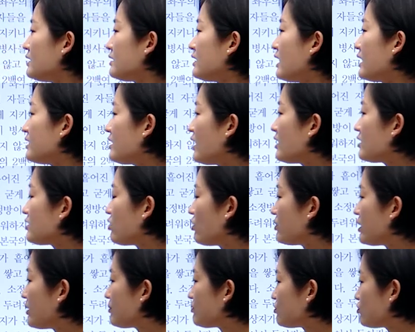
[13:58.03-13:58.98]
나당
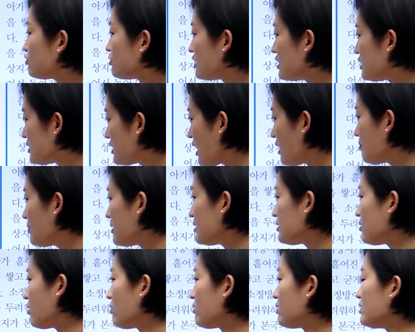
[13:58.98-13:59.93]
연합군이
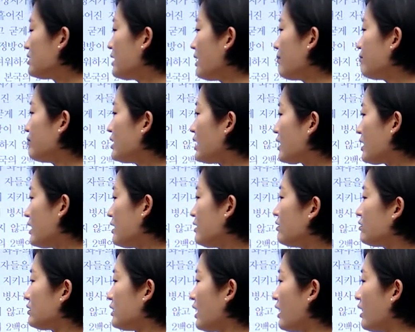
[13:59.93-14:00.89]
사비성을
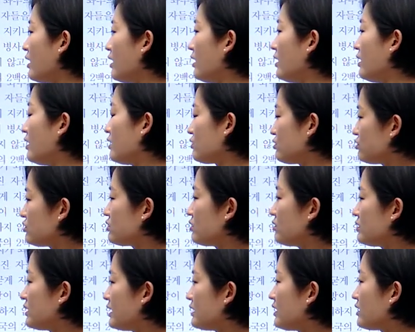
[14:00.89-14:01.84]
함락하였다.
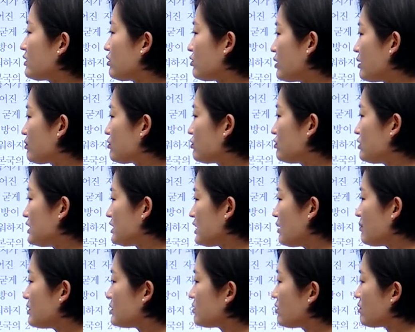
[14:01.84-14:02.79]
그쵸. 나당 연합군이
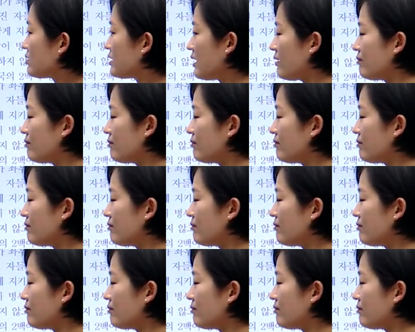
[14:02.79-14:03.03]
사비성을